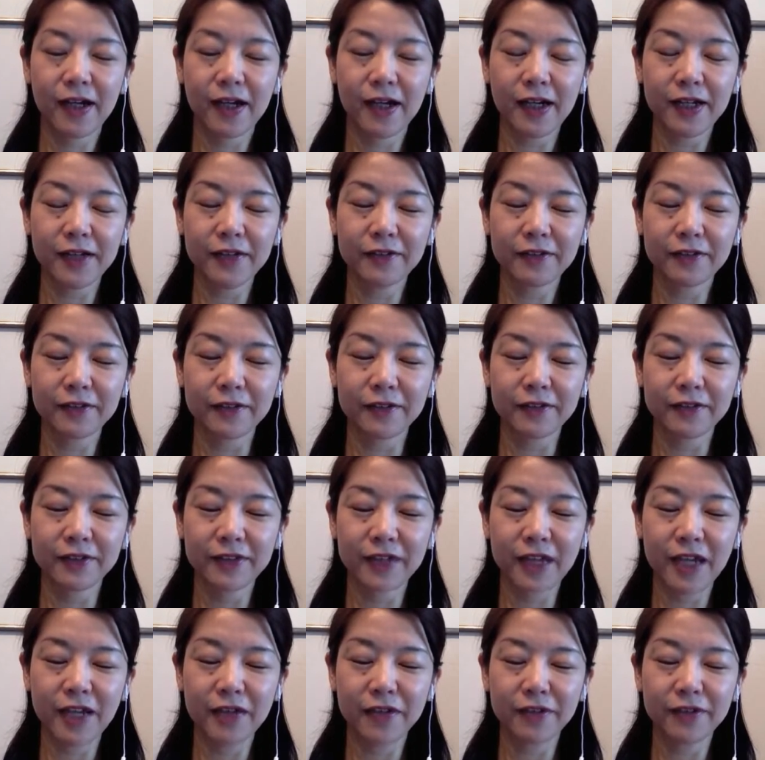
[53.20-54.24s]
ある特
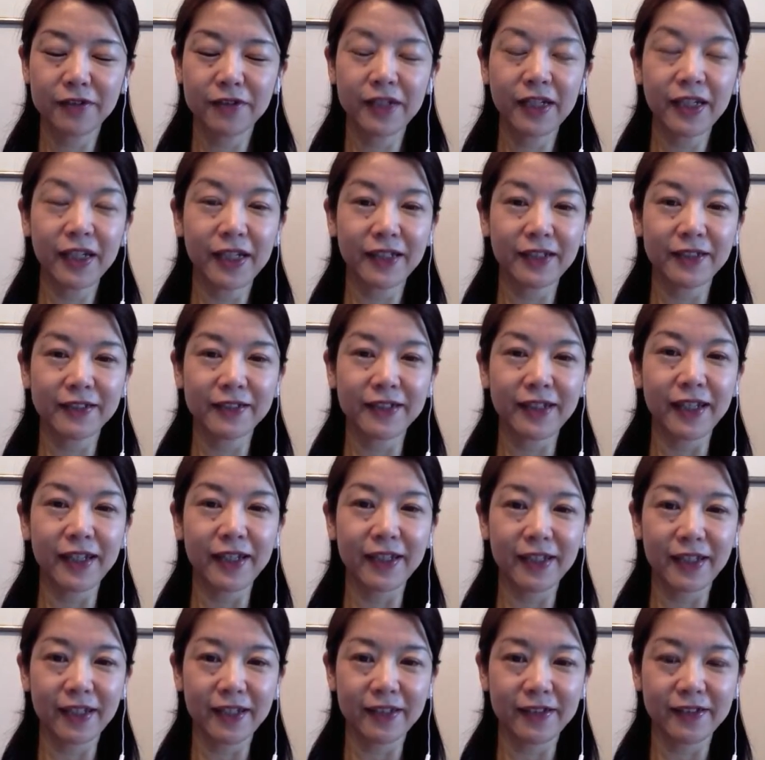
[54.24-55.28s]
定の人だけに伝え
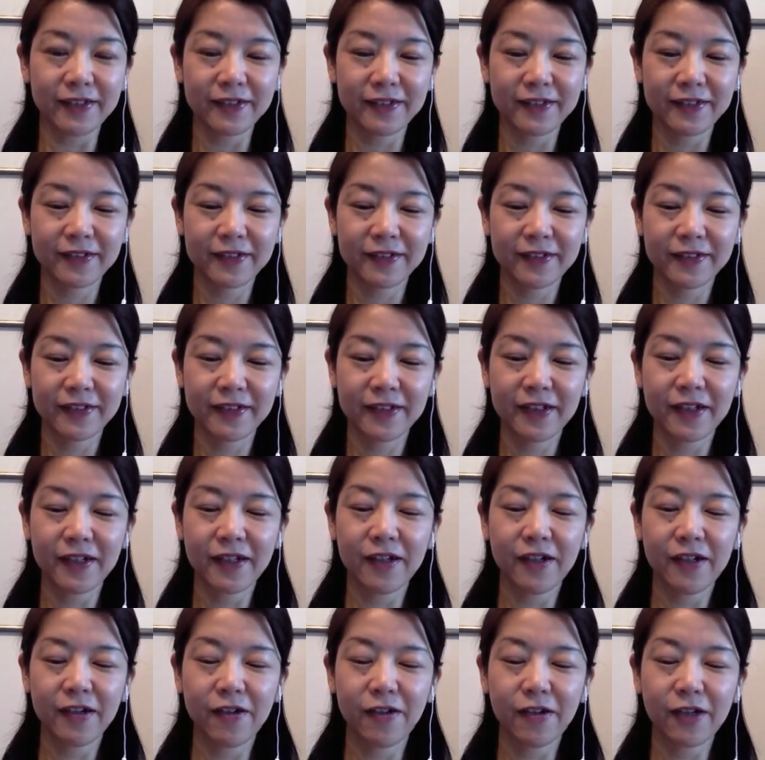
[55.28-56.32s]
ている。
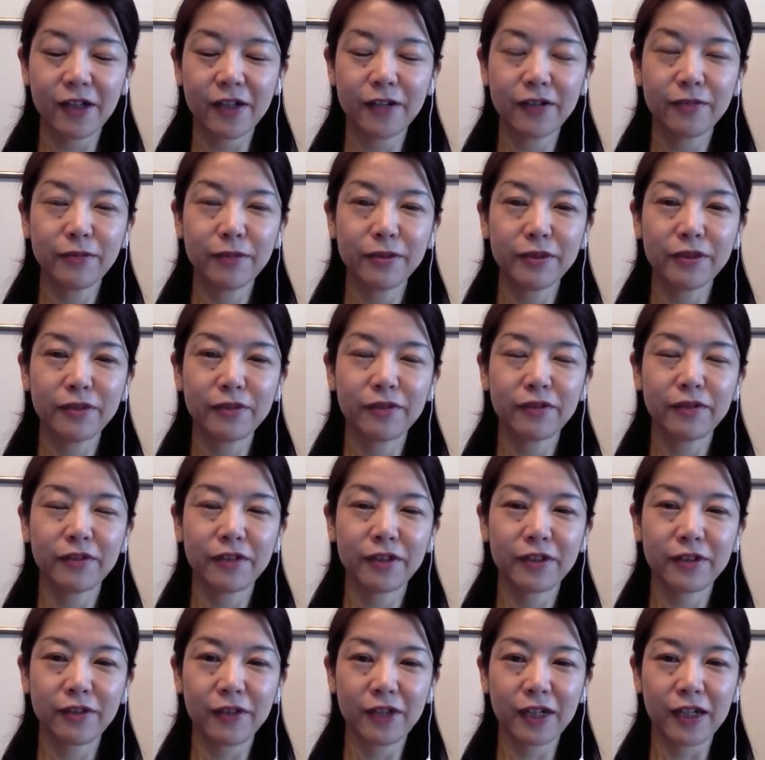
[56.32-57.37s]
他の部署の
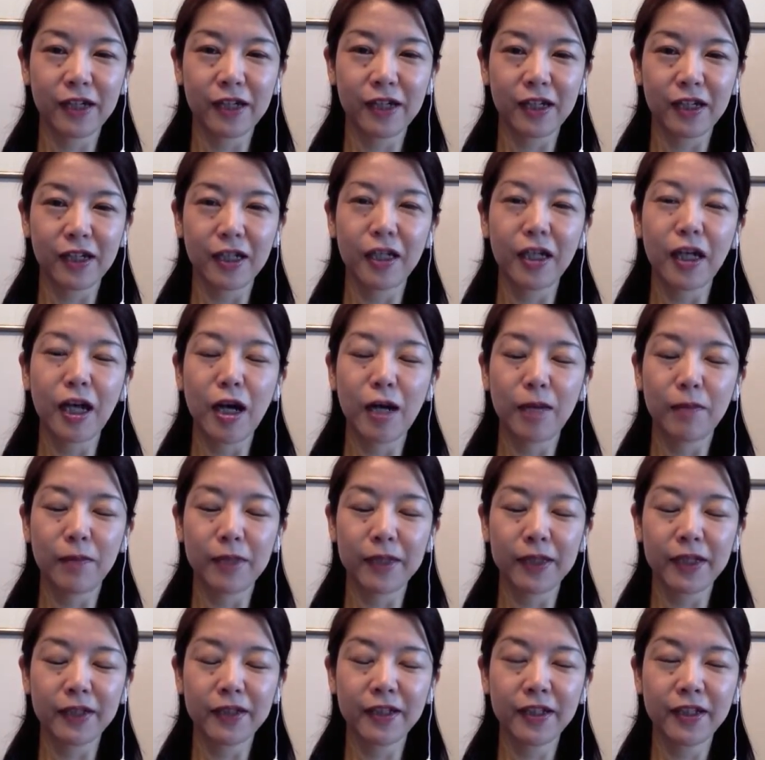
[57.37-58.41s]
人から
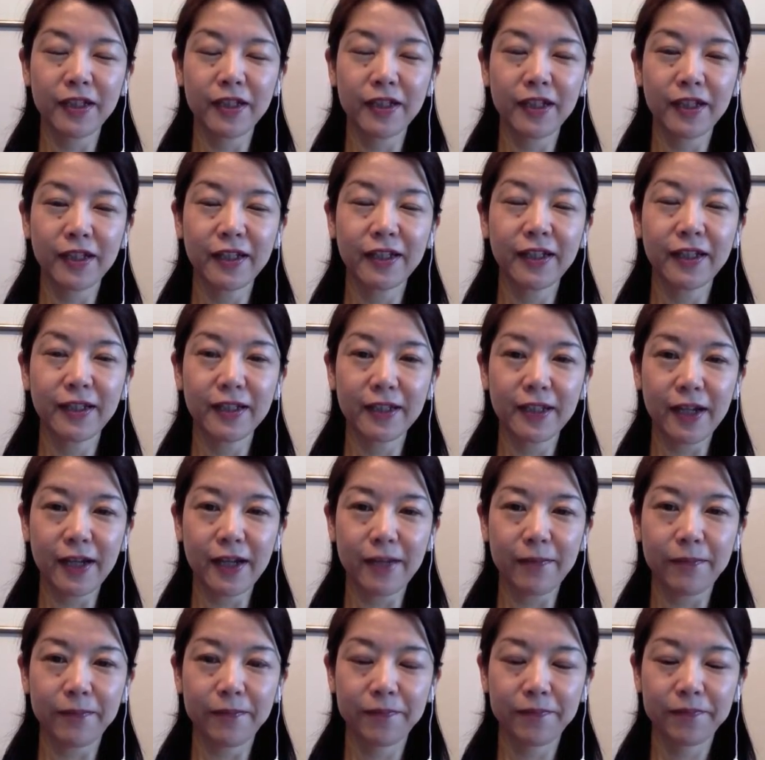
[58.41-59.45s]
また聞きで聞いた
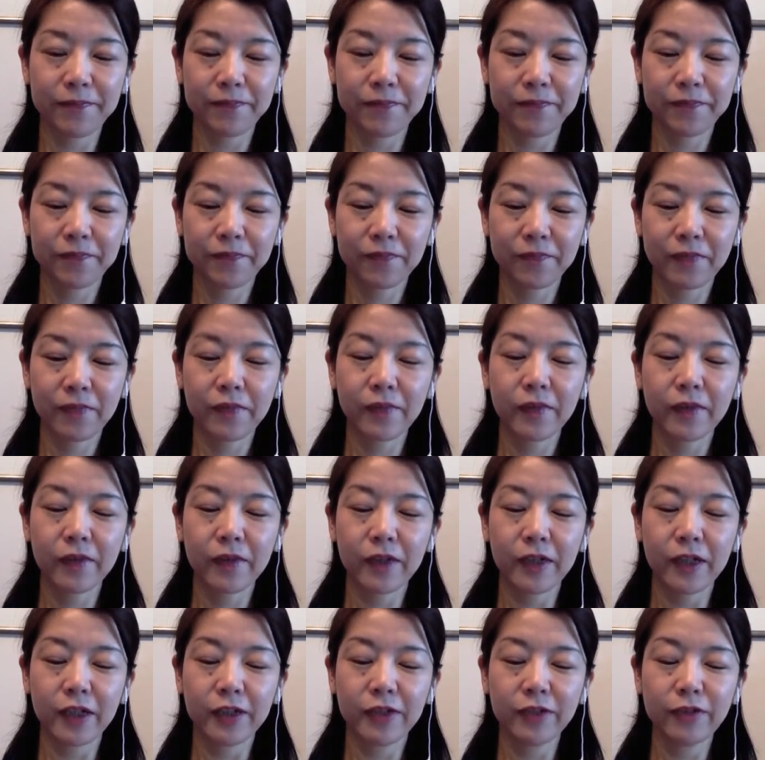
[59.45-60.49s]

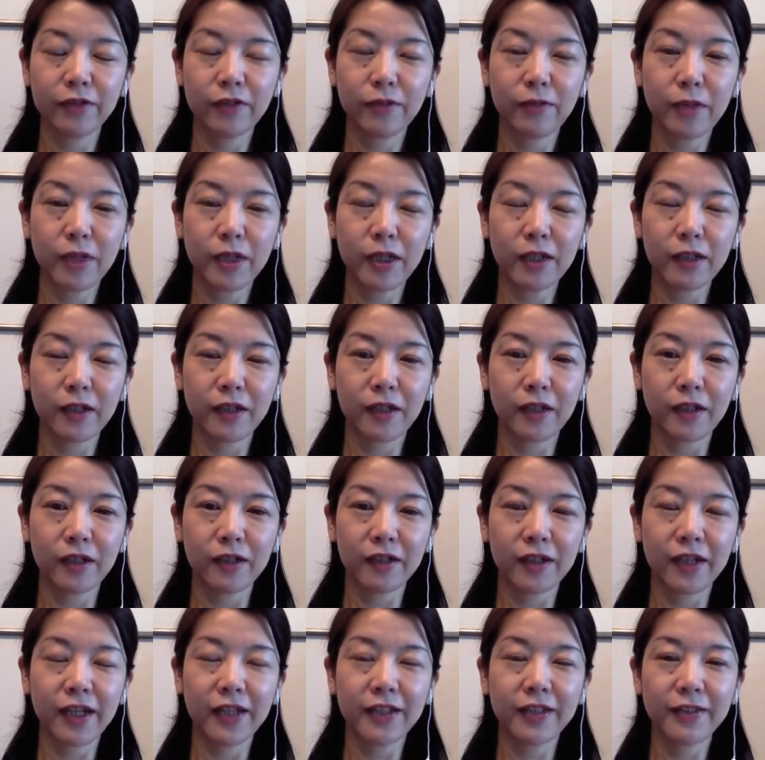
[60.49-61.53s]
いつの間にか
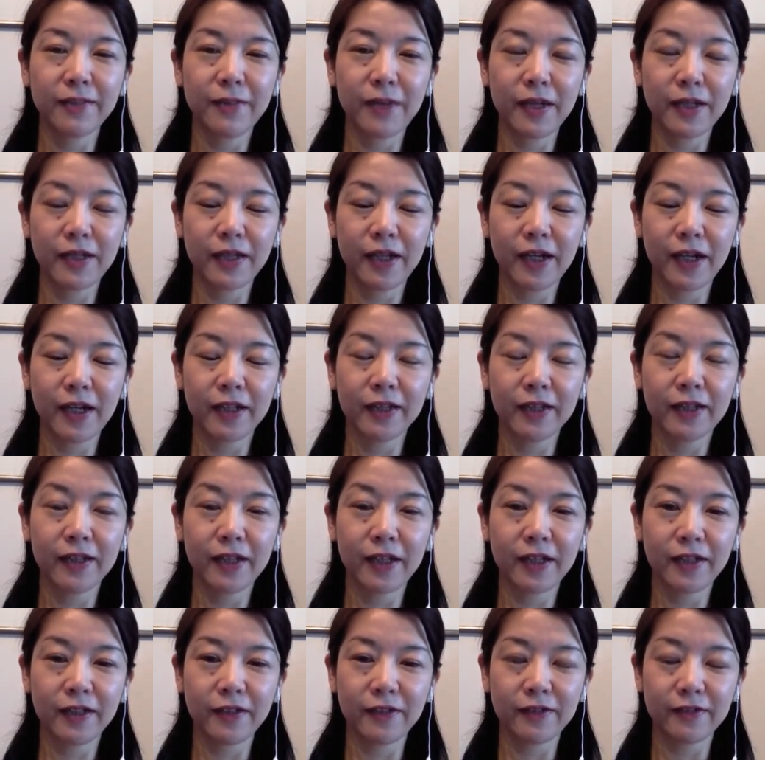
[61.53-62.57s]
掲示板に貼って
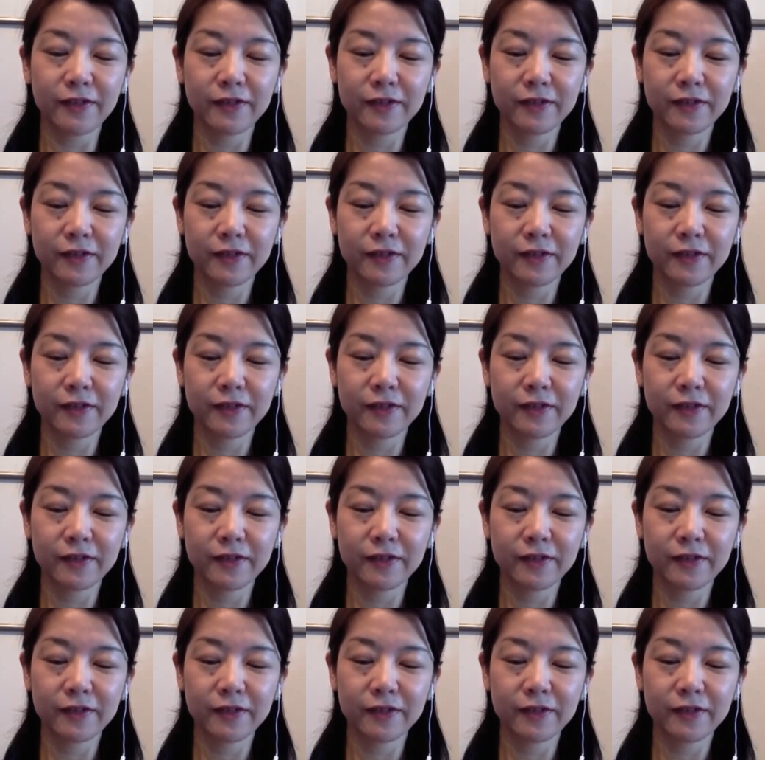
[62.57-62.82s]
いる。